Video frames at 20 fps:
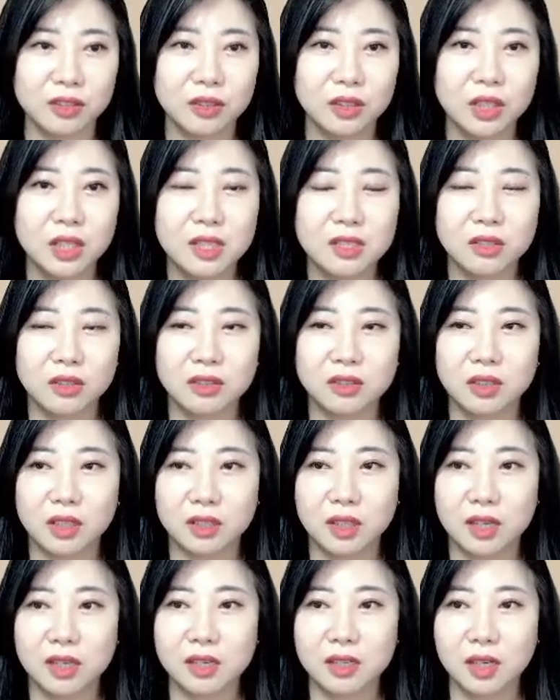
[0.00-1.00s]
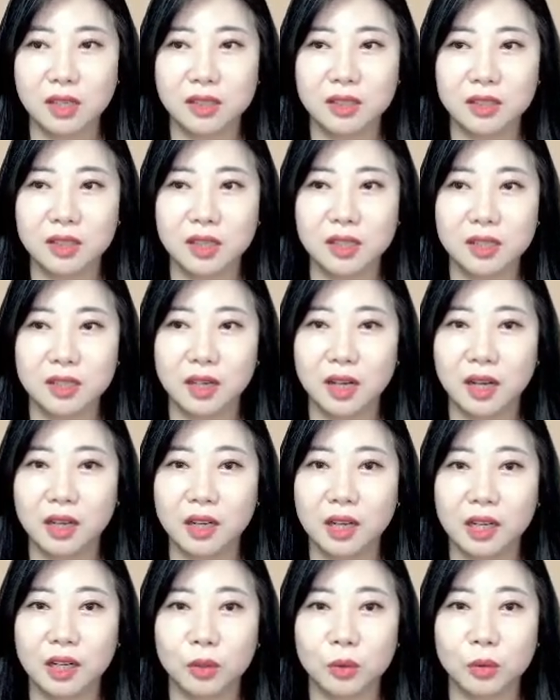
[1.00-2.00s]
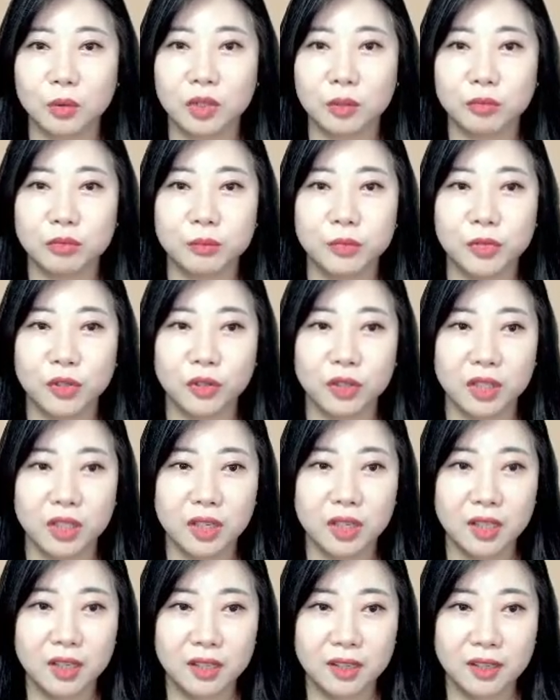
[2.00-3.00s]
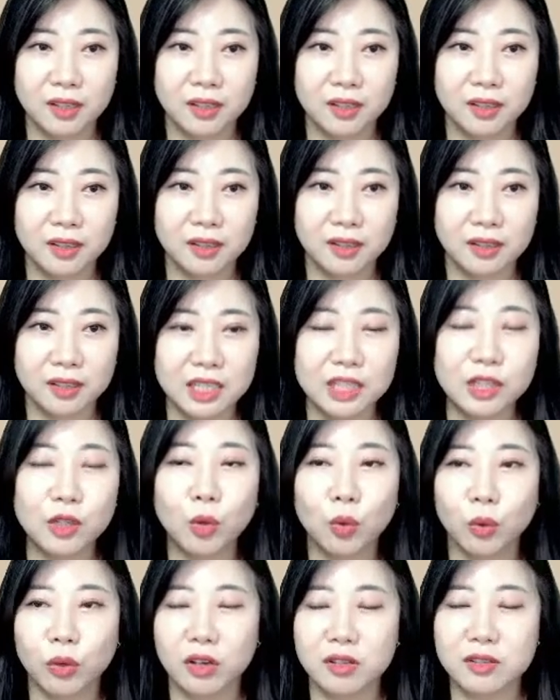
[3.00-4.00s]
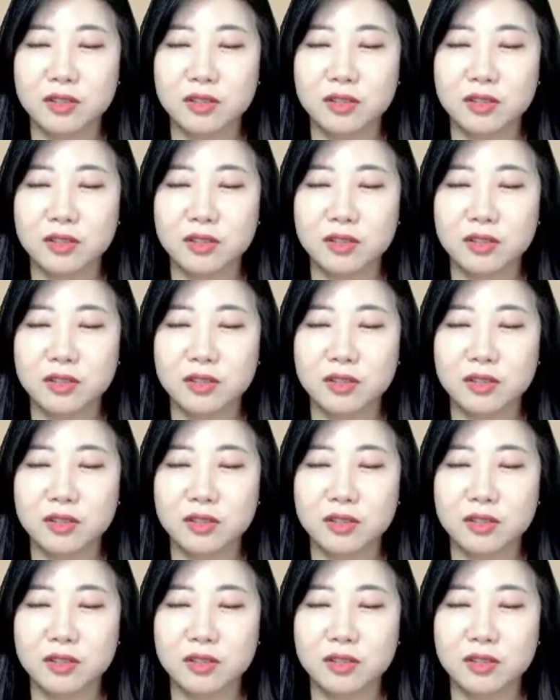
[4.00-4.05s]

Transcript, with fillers: 그래서 그게 데일 카네기 인간관계론에 분명히 있고요.